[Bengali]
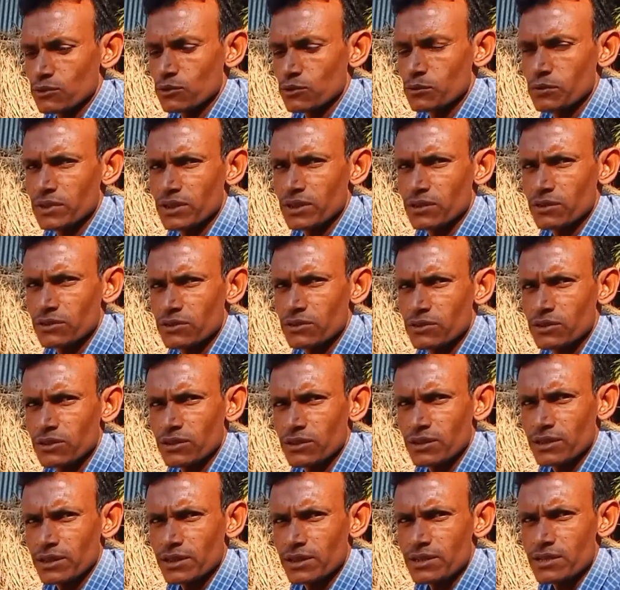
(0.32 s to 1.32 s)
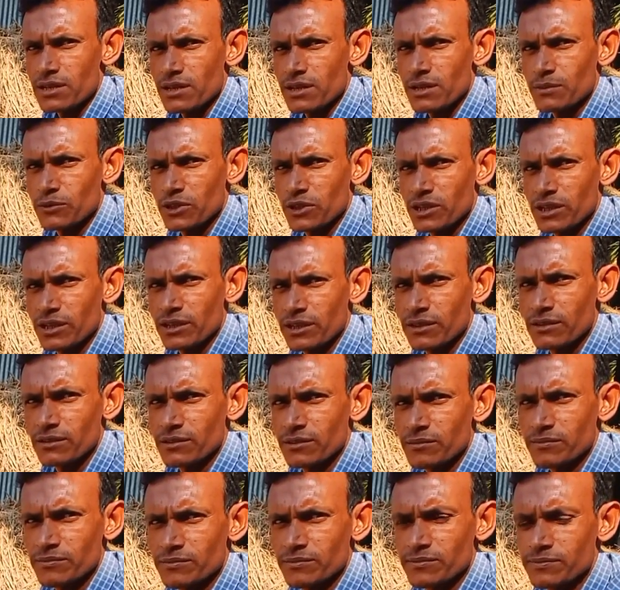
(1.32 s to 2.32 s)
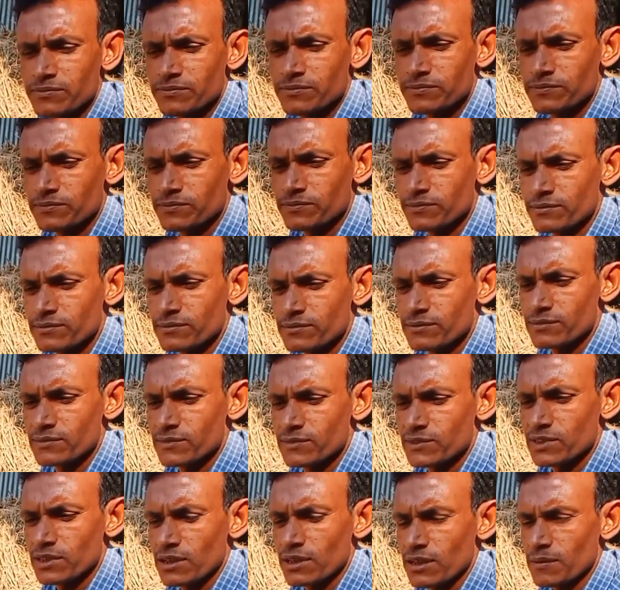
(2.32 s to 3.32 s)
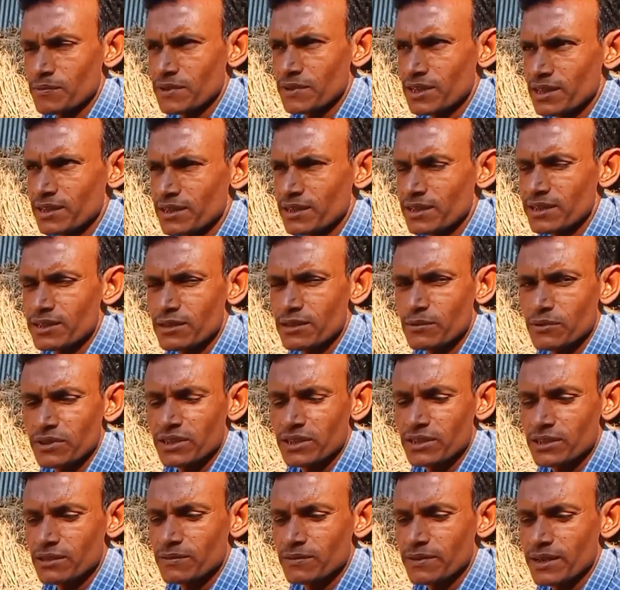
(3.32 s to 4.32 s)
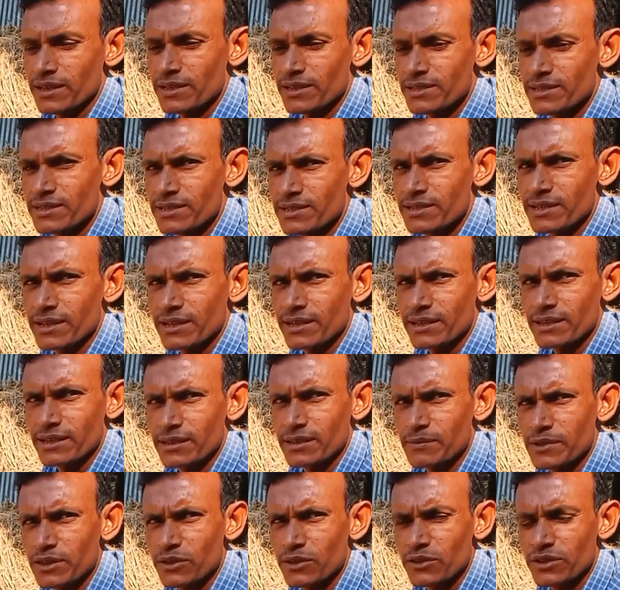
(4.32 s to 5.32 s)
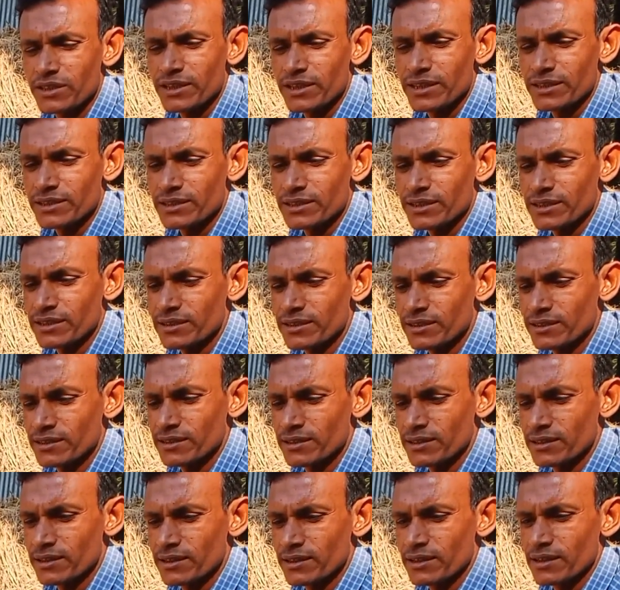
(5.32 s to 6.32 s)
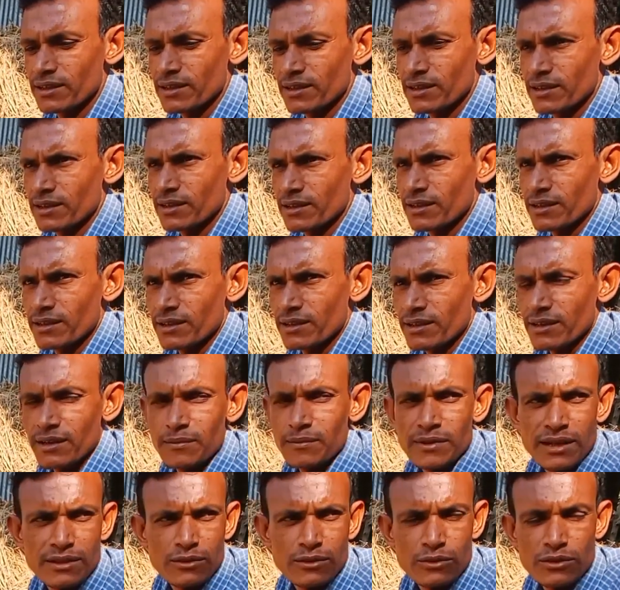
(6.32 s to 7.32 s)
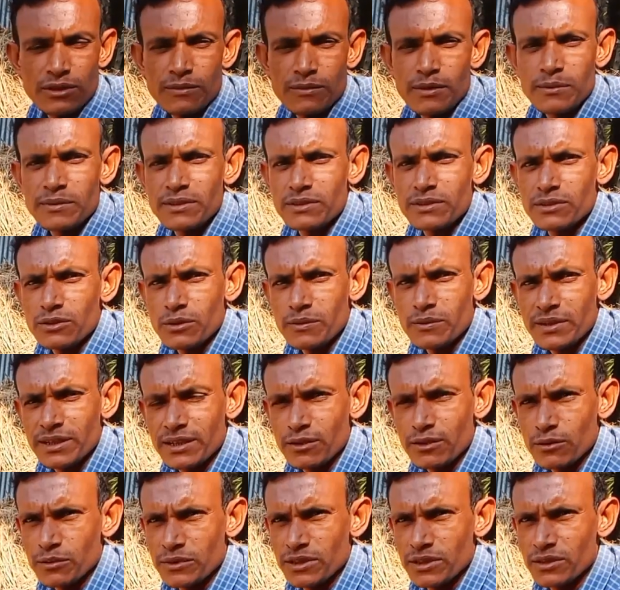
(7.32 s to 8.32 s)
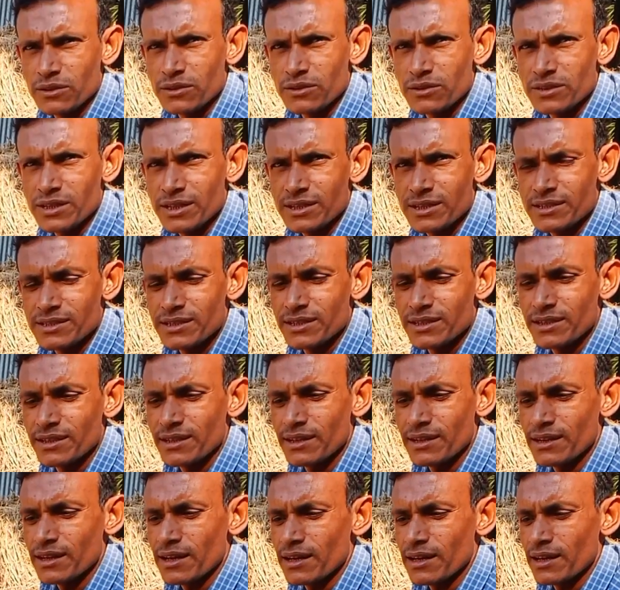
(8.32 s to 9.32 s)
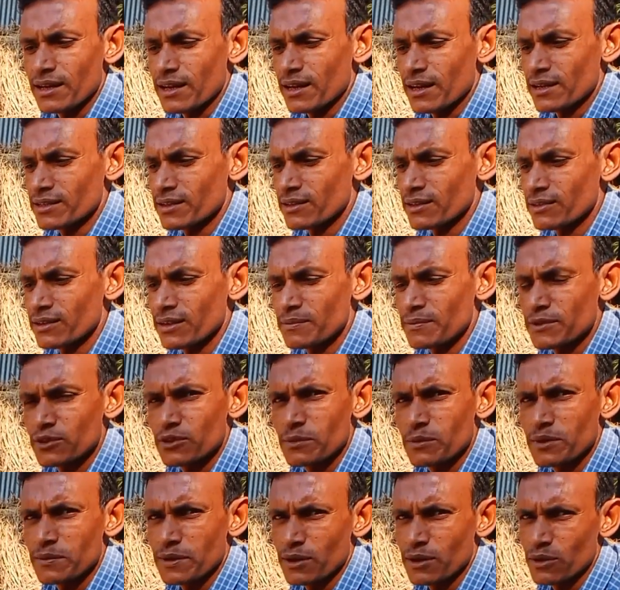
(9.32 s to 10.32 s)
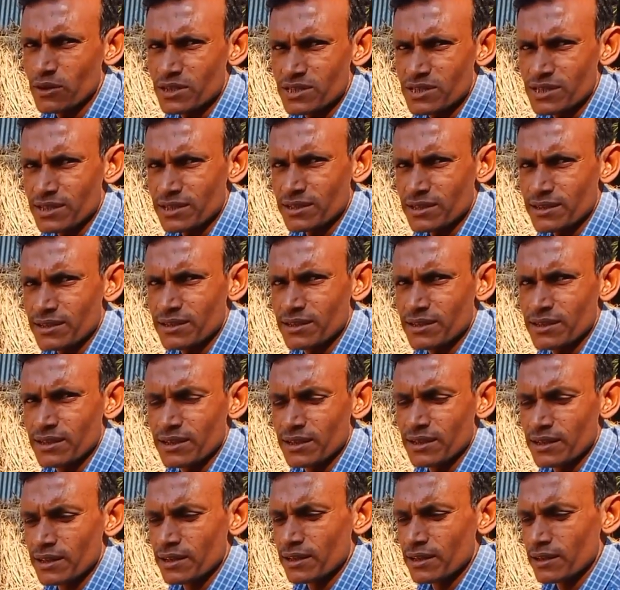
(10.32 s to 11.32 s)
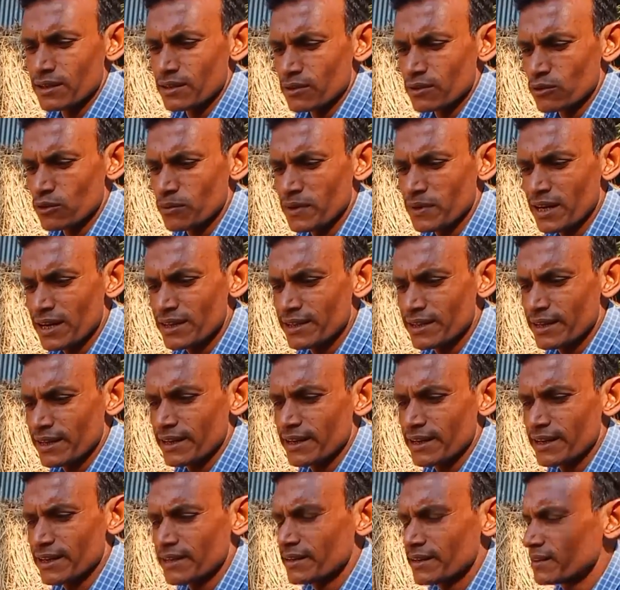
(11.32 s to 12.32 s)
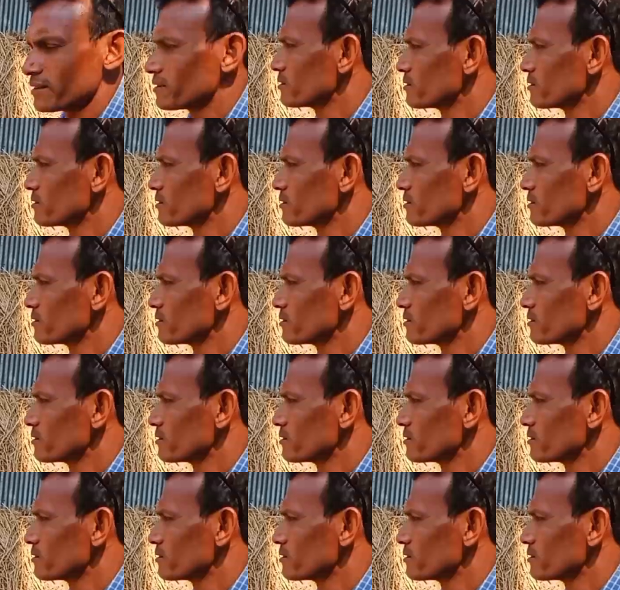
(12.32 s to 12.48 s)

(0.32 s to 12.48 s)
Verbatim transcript: সুপ্রিয় দর্শক আসসালামু আলাইকুম আপনারা দেশ এবং দেশের বাইরে যে যেখান থেকে ভিডিওটি দেখছেন আমি আন্তরিকভাবে সবাইকে অভিনন্দন জানাচ্ছি আশা করি আপনারা সবাই ভালো আছেন তো ভাই দেখেন